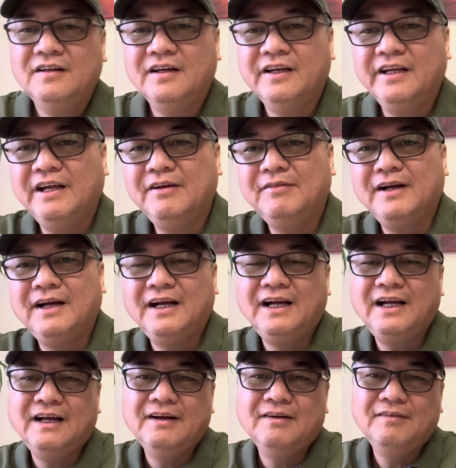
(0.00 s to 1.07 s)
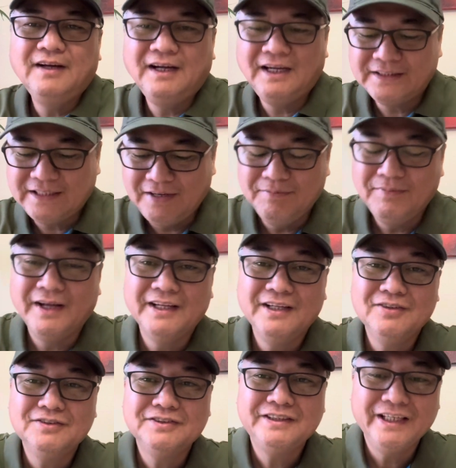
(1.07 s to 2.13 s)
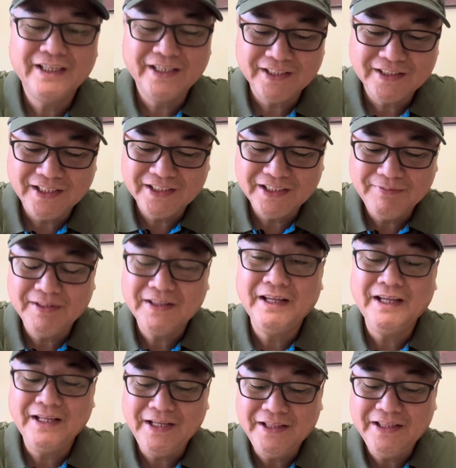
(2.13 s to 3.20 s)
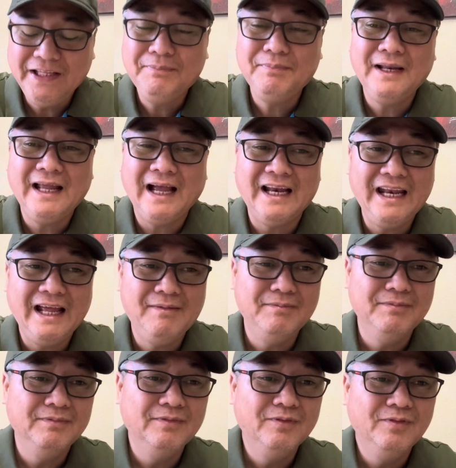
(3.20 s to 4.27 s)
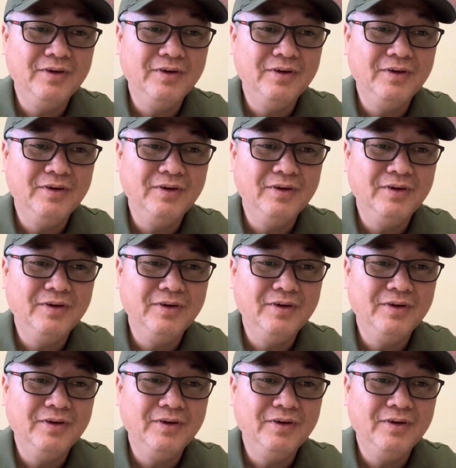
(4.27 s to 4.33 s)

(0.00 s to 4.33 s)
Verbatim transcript: Ayan, mga, mga katambay, yung secret agreement, eh hindi pala alam.